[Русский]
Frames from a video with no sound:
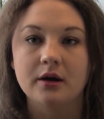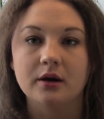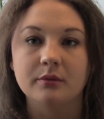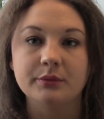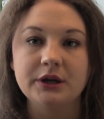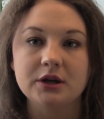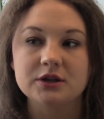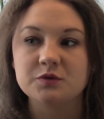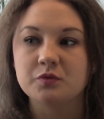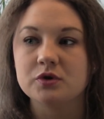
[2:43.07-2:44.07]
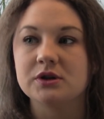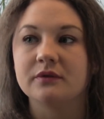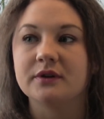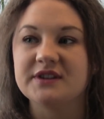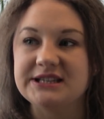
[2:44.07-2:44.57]
А, мы их
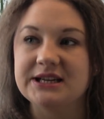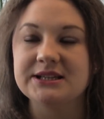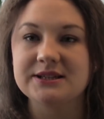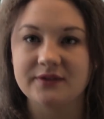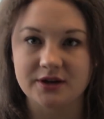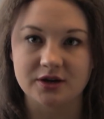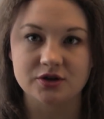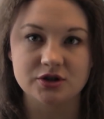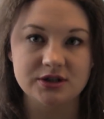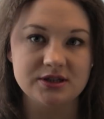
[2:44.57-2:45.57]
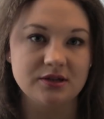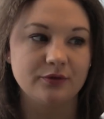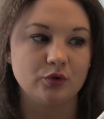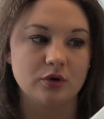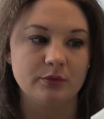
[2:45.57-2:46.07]
используем во всех сферах жизни
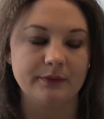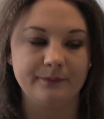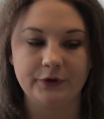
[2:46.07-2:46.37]
в доме.